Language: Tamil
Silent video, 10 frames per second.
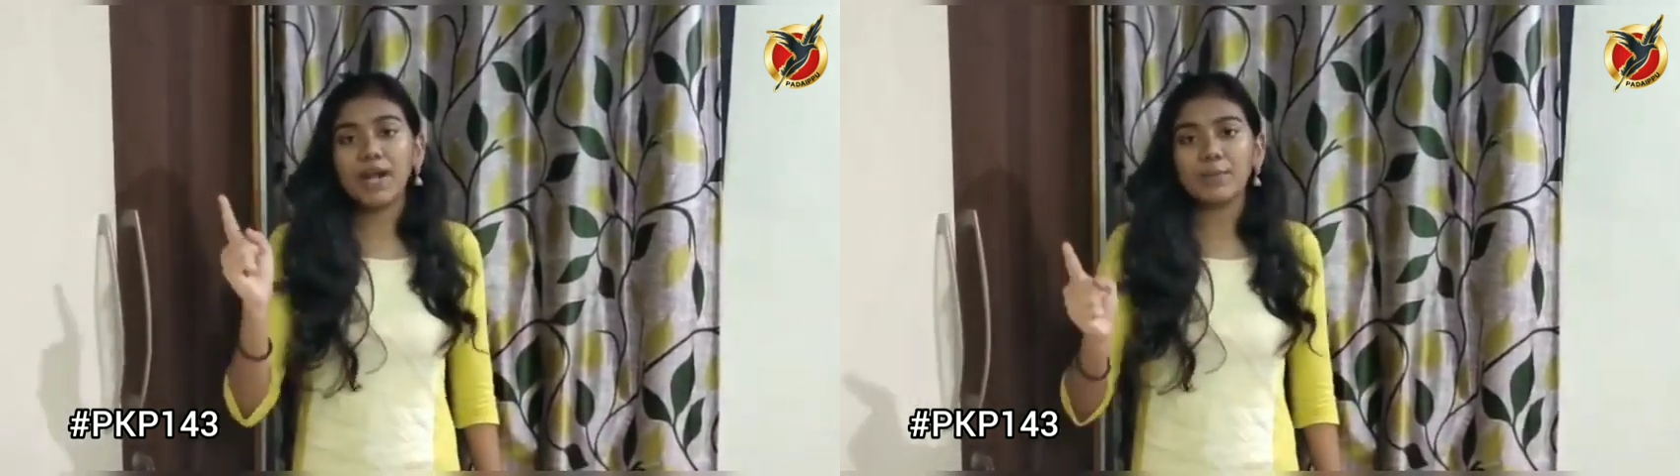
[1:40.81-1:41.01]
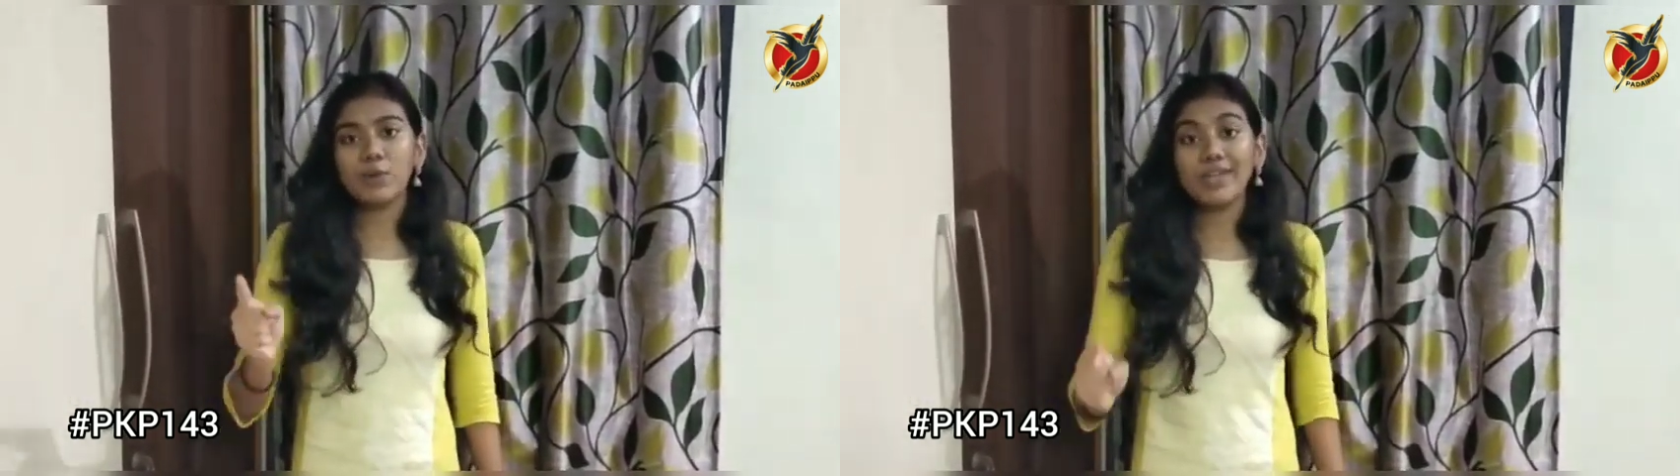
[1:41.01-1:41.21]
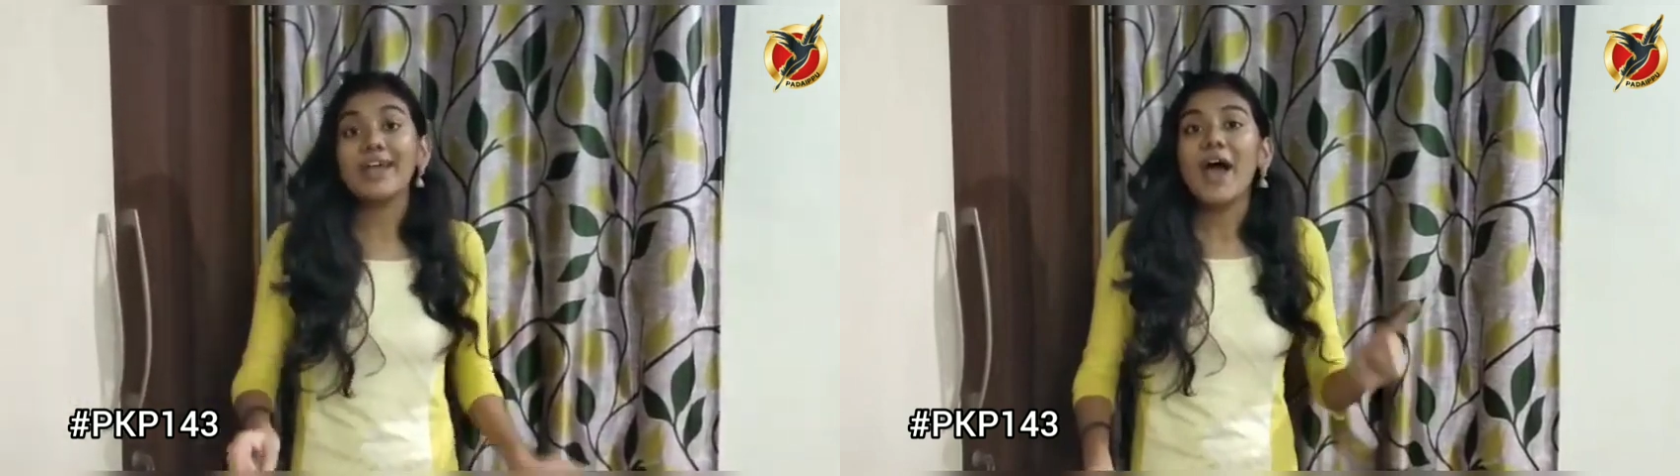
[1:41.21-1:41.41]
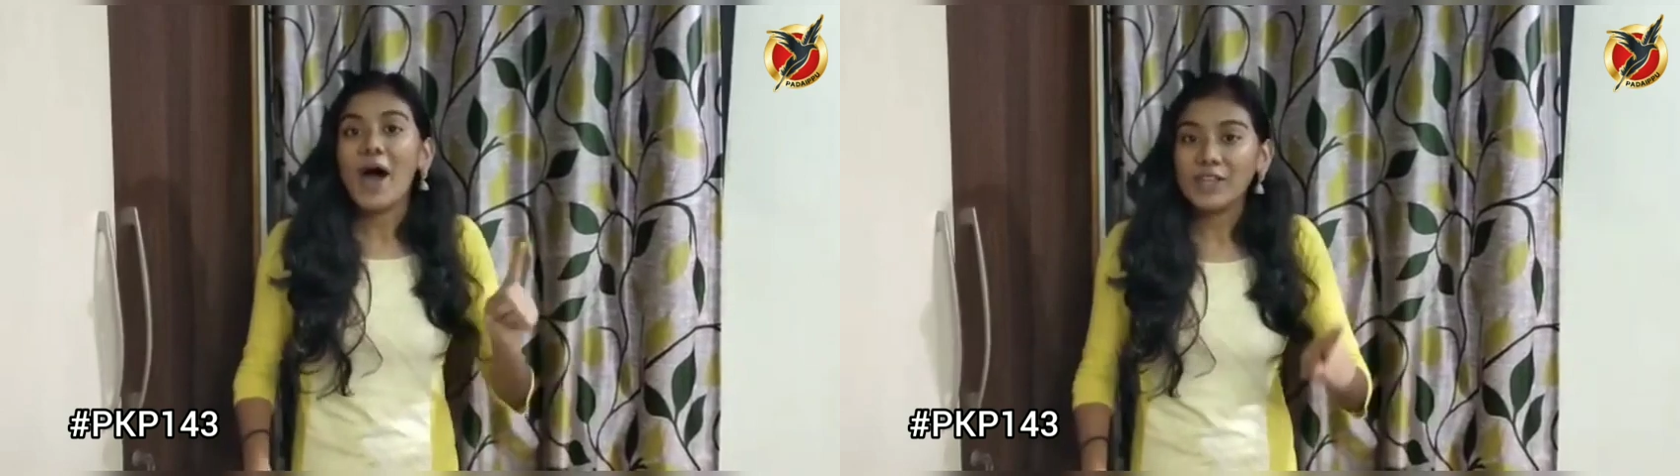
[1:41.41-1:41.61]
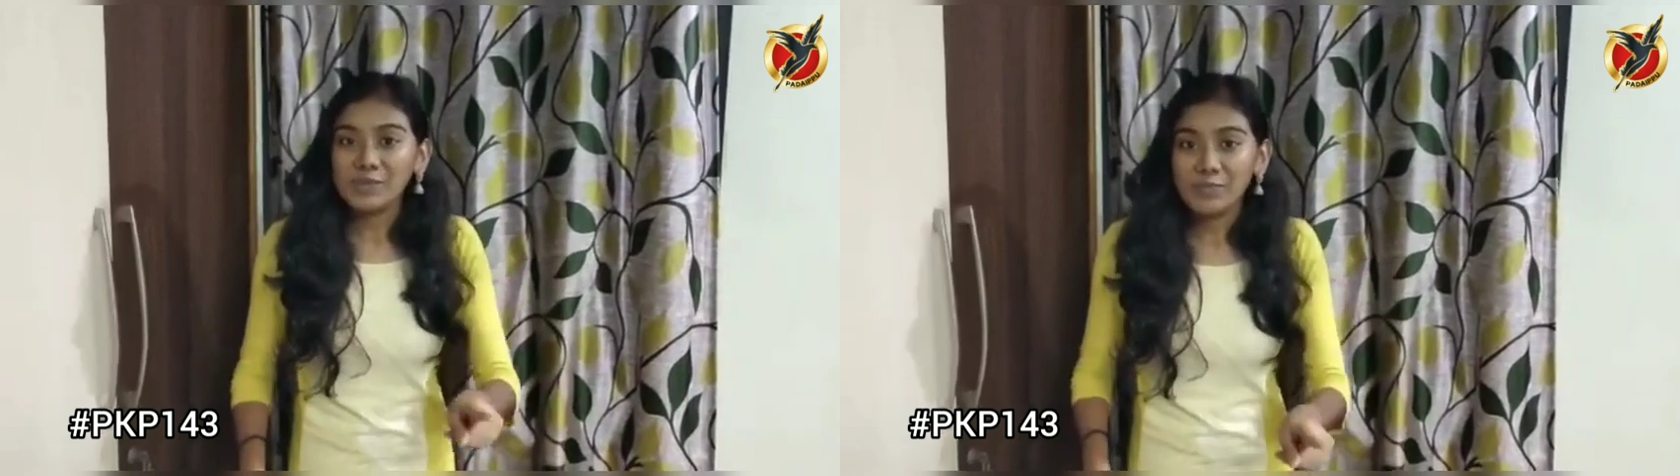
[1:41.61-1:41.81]
பழமொழி
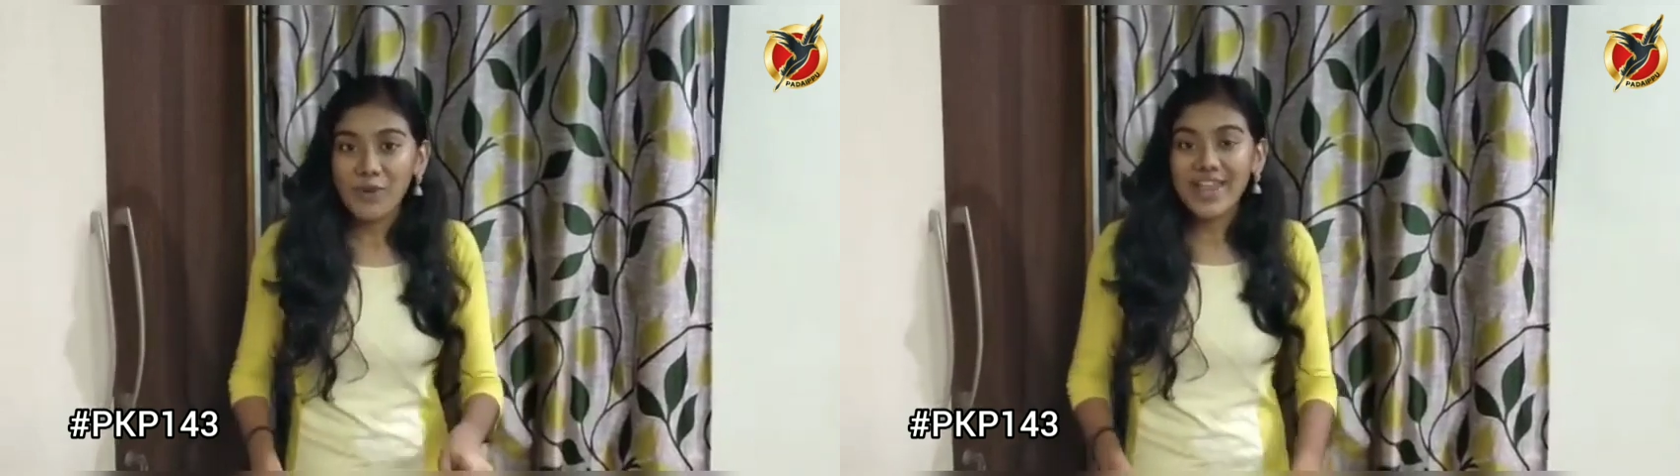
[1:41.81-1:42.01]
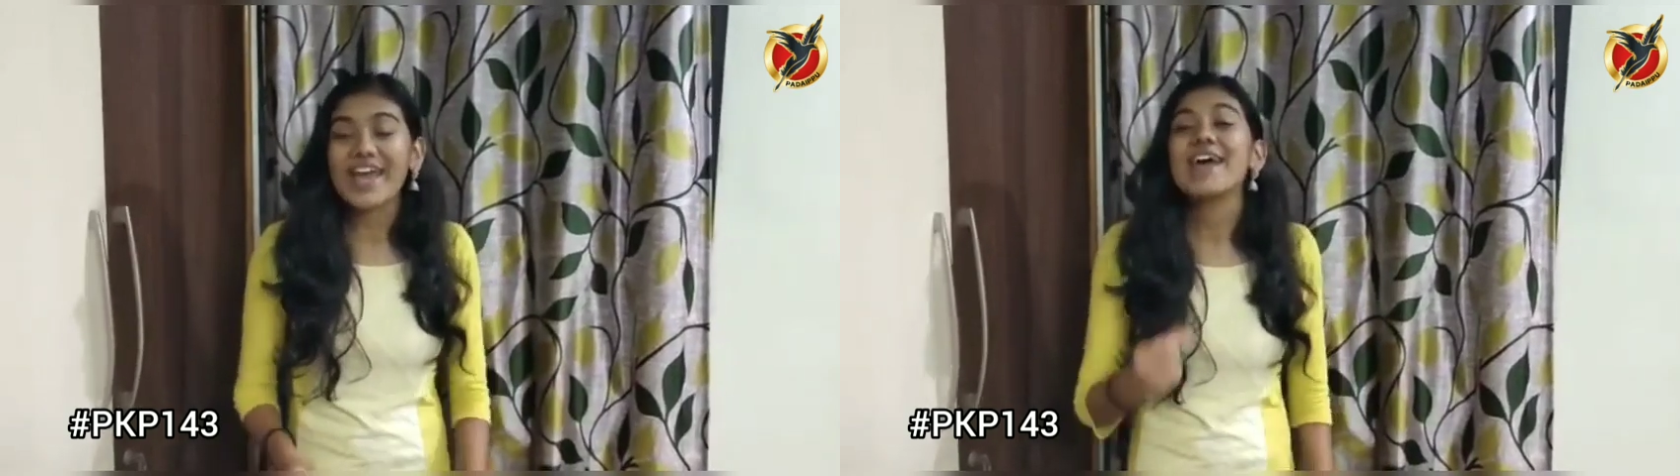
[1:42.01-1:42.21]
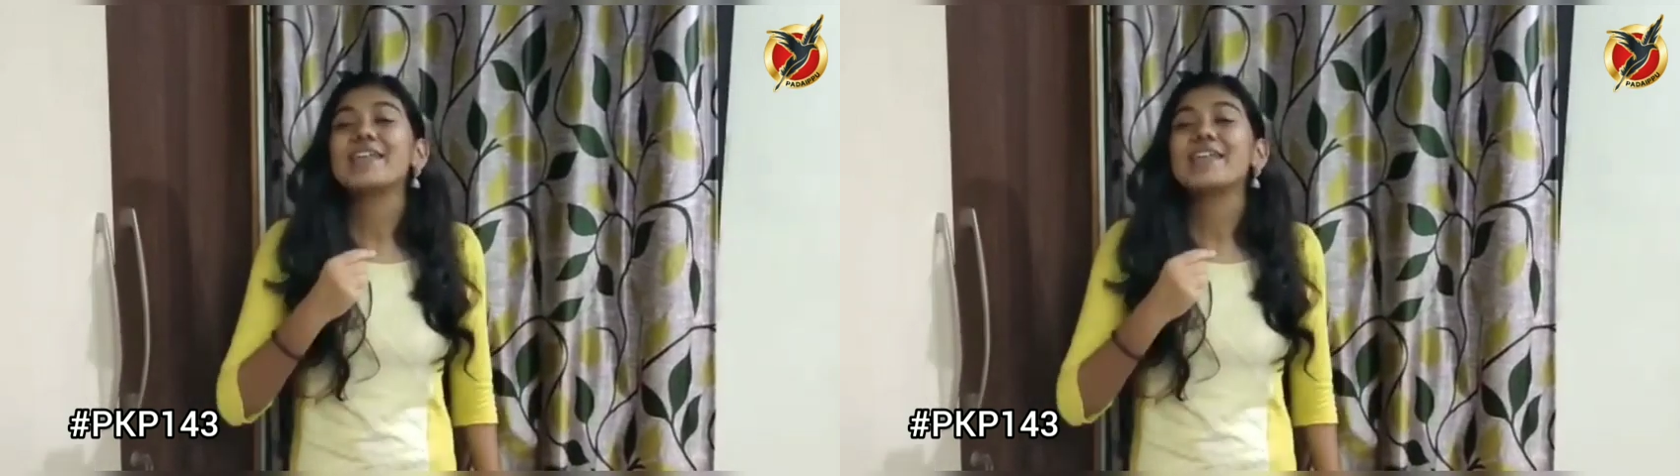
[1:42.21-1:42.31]
அதுபோல